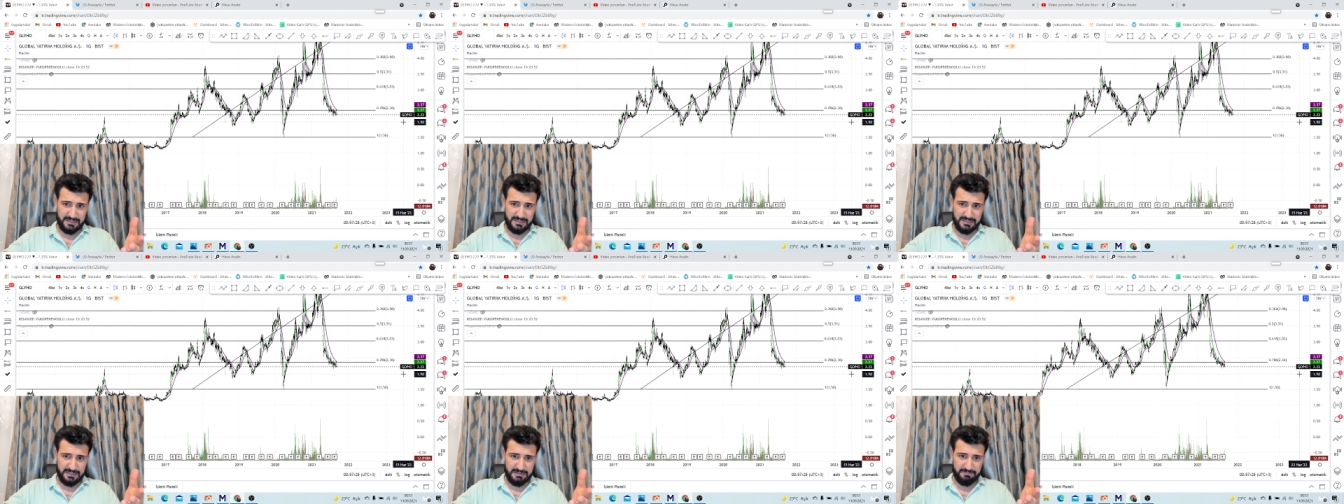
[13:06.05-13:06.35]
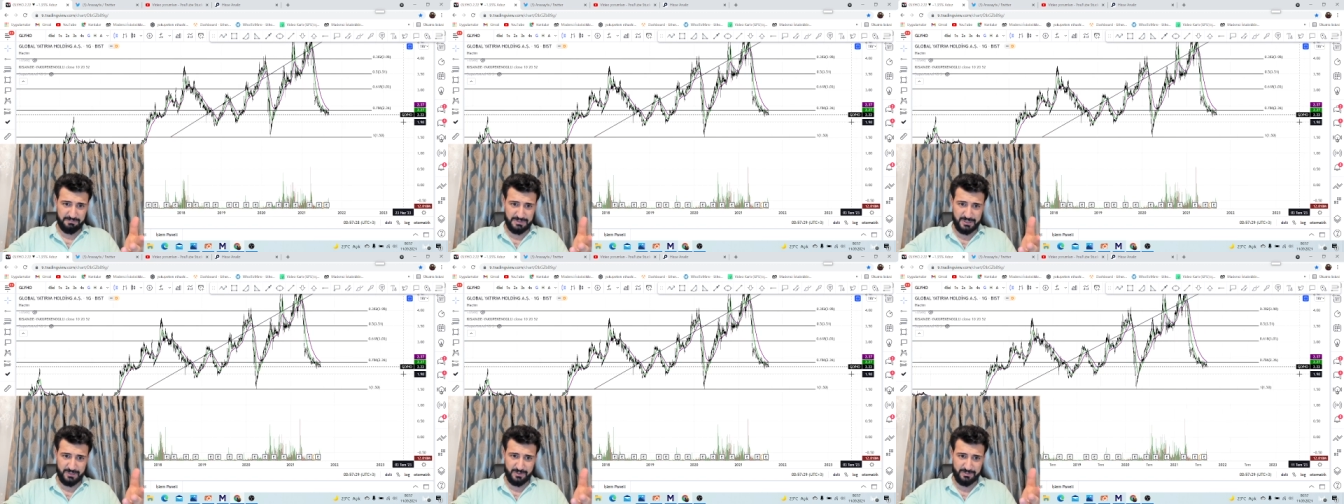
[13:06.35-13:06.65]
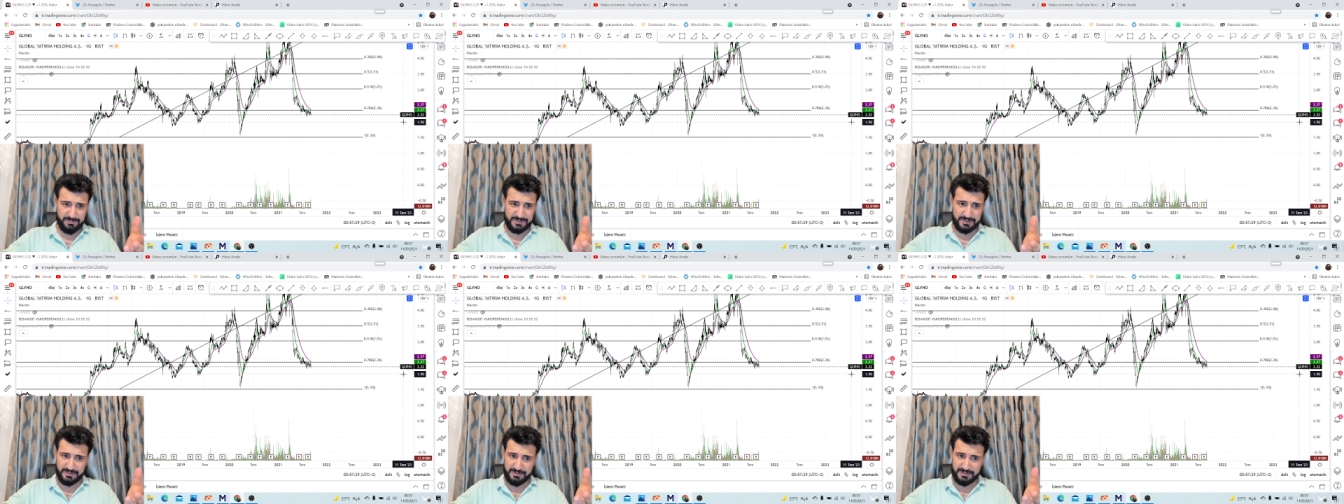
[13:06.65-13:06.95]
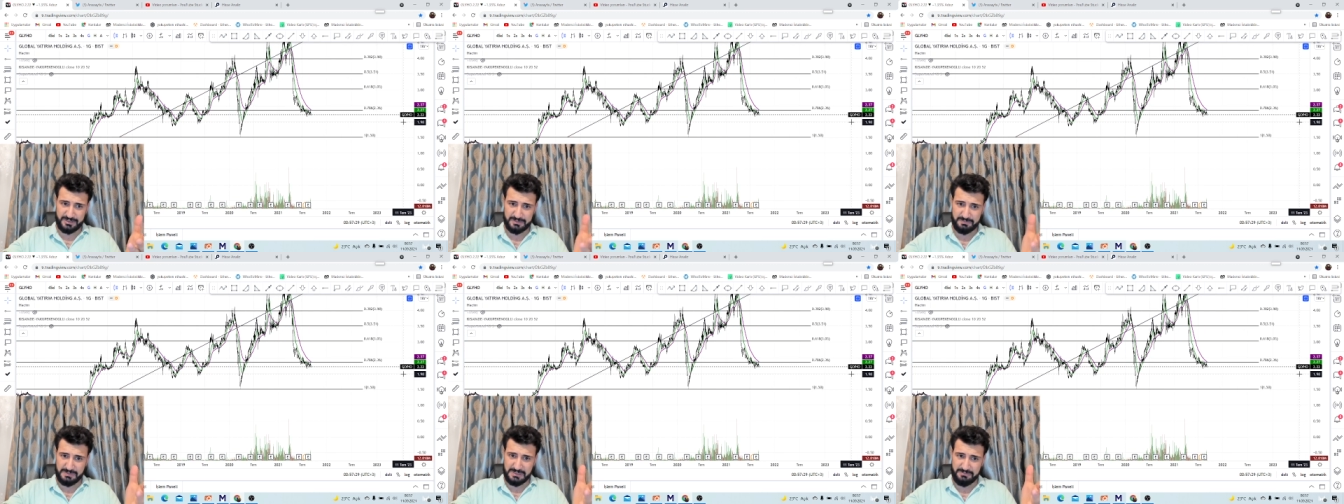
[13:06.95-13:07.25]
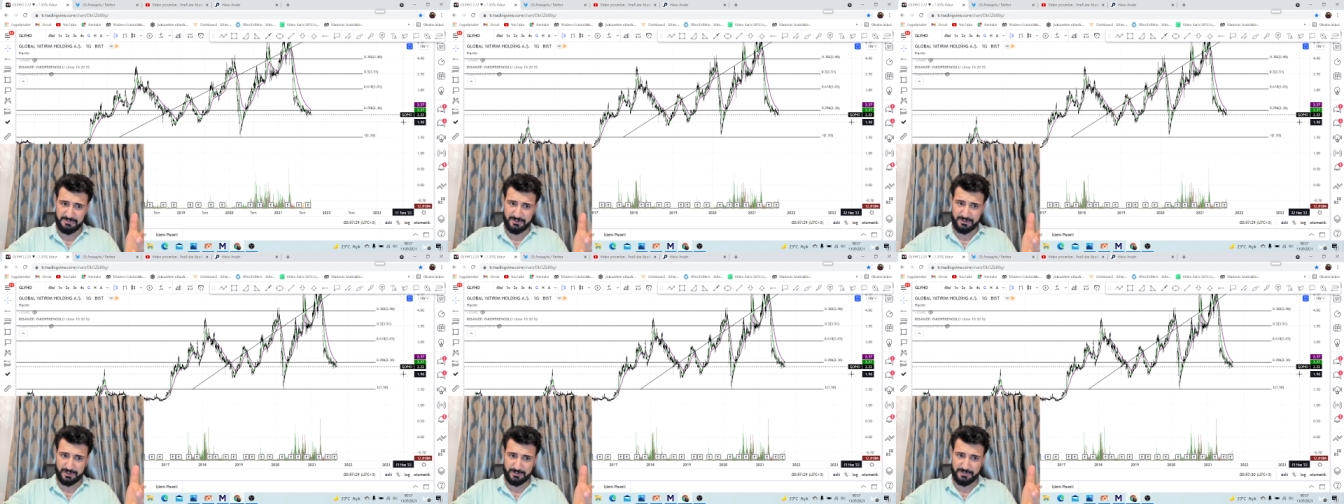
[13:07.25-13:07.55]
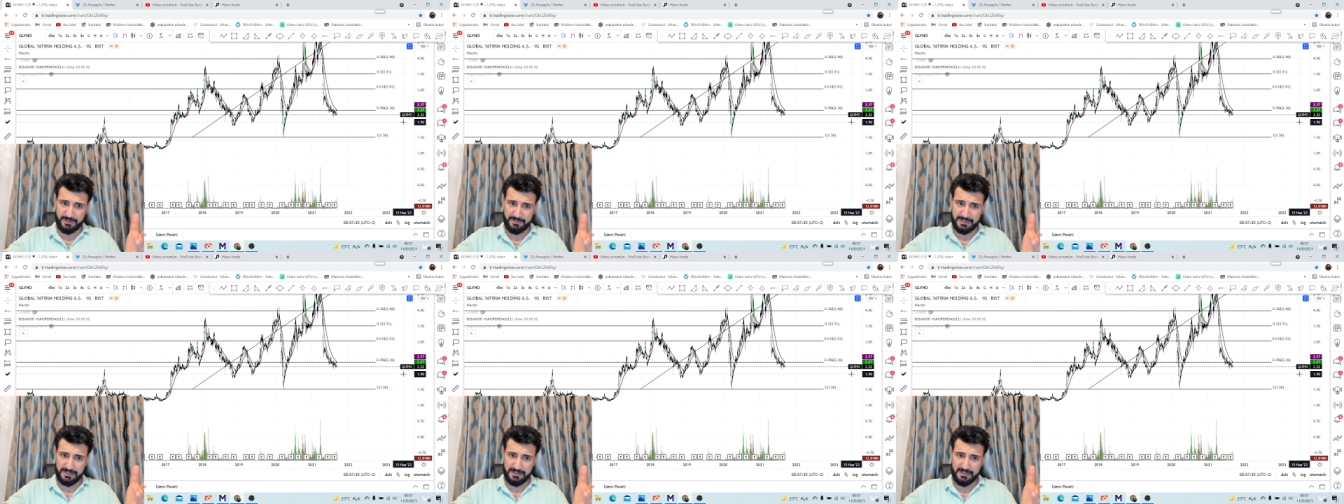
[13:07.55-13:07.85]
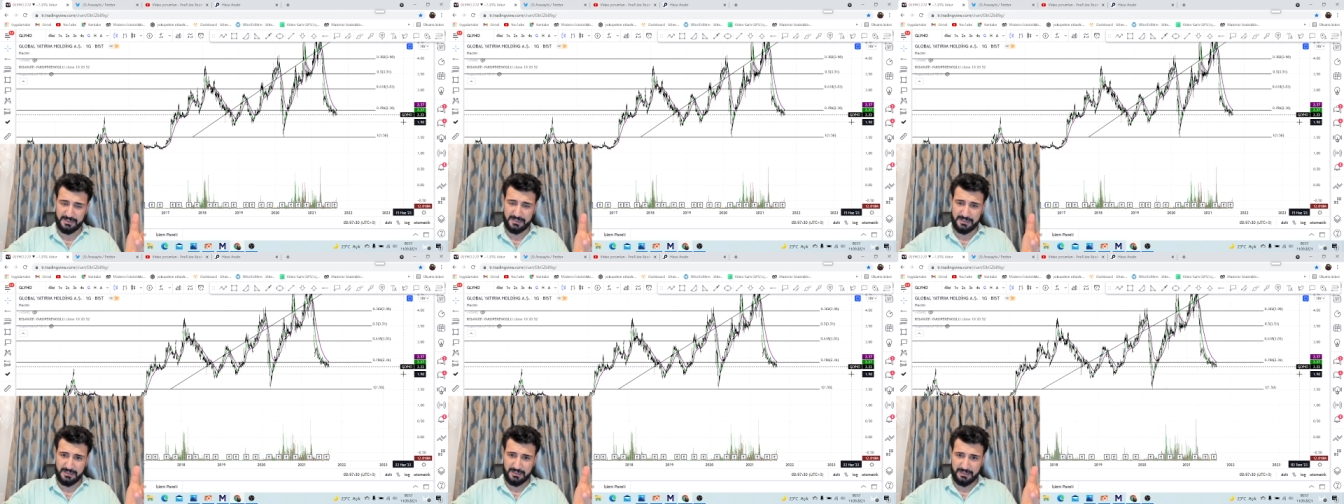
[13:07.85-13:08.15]
E, biliyor musunuz bilmiyorum ama
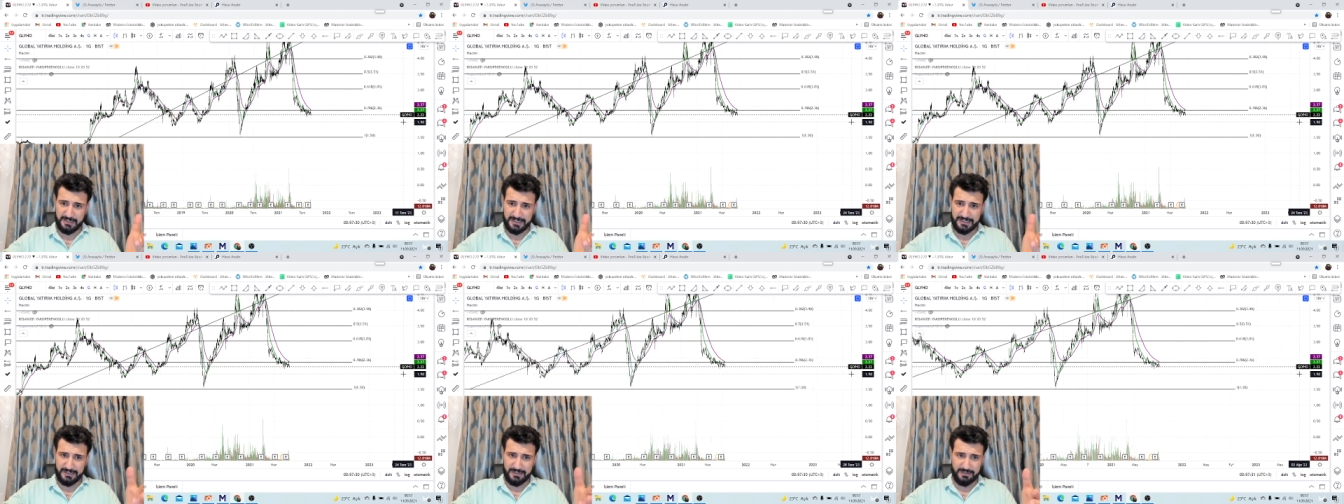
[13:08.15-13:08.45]
e,